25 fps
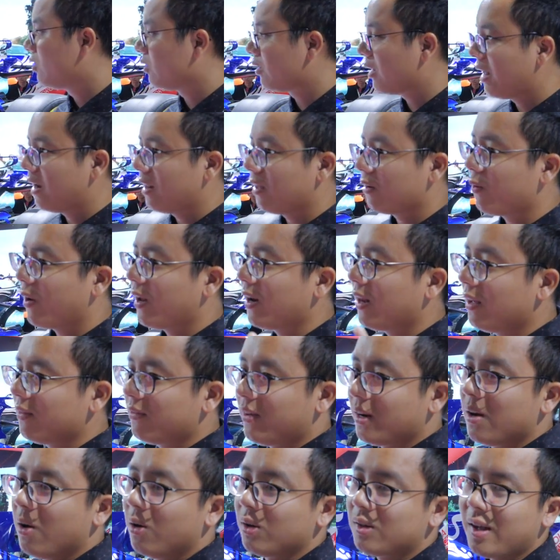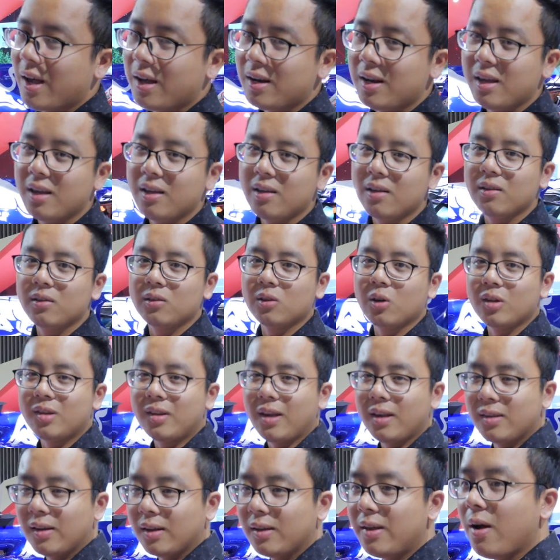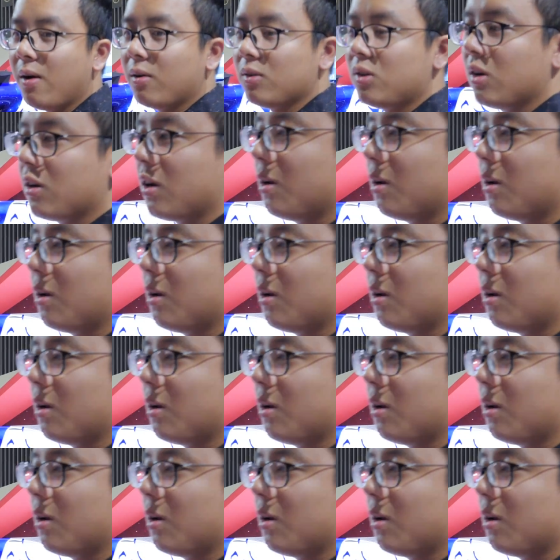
chúng ta lại quay lại phần đầu xe đi tôi sẽ giới thiệu cho